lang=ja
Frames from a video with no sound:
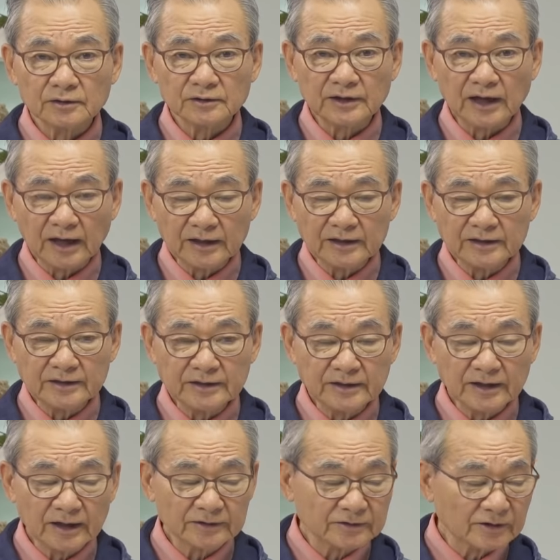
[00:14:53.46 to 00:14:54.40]
代理人
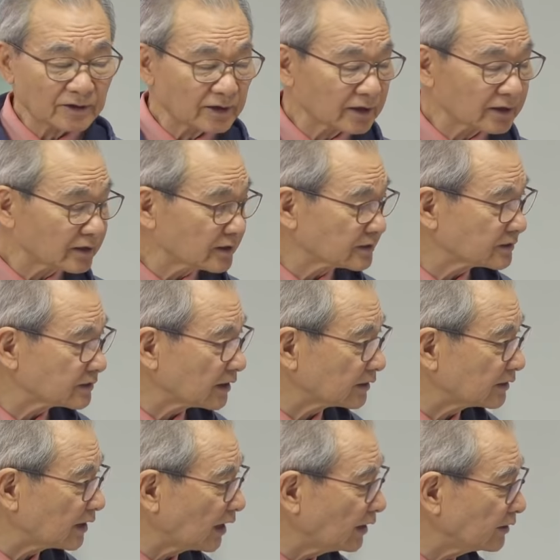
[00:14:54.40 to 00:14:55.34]
になってるわけです
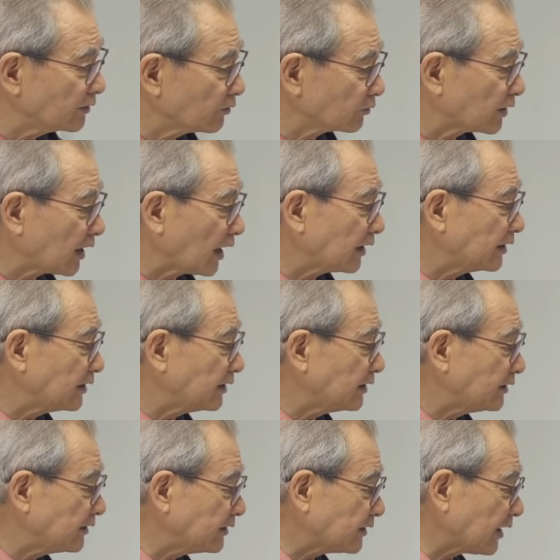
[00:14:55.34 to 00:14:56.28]
が、誰の代理
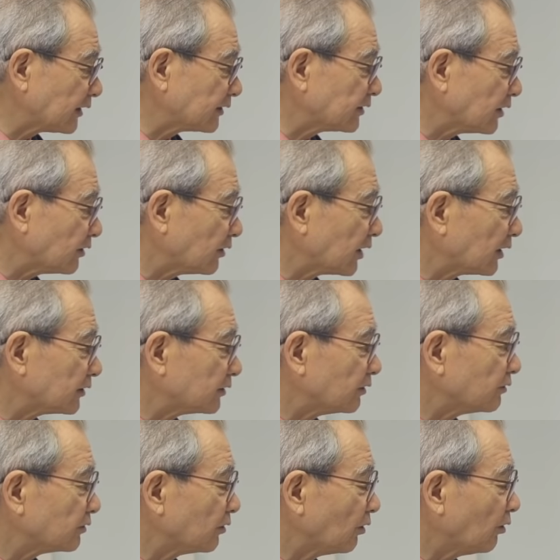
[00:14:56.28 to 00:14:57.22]
人になってるかと
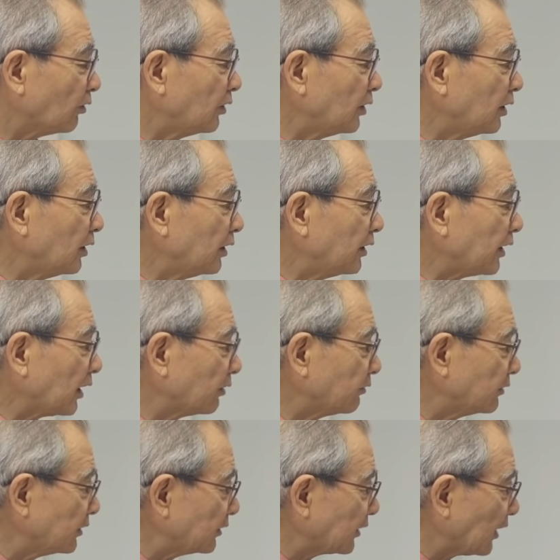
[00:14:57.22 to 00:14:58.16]
いうと、ひゃ
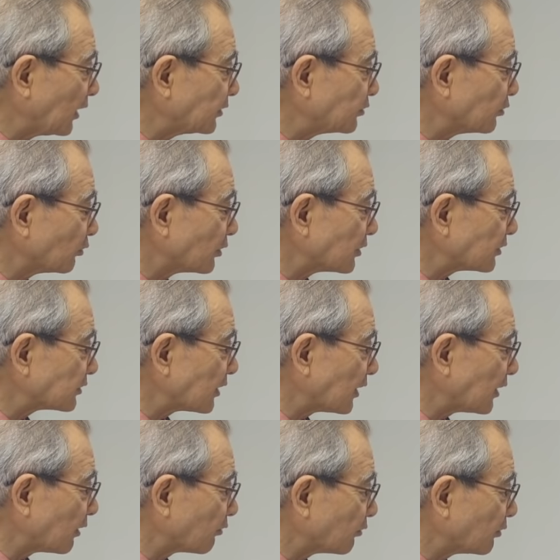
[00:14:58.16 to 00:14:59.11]
くにん隊長です
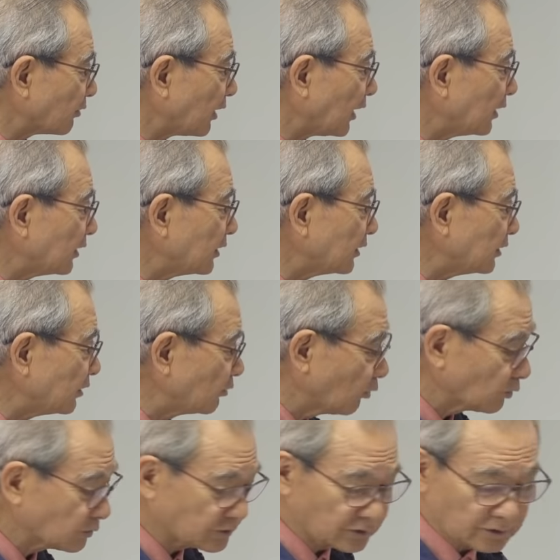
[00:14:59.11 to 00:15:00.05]
から、これは異
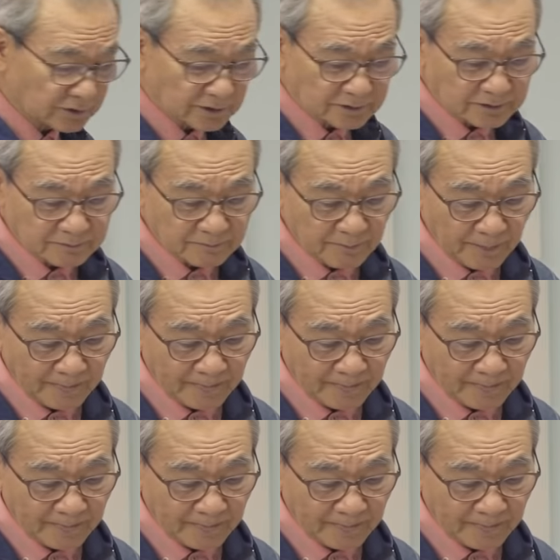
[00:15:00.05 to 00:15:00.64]
邦人です。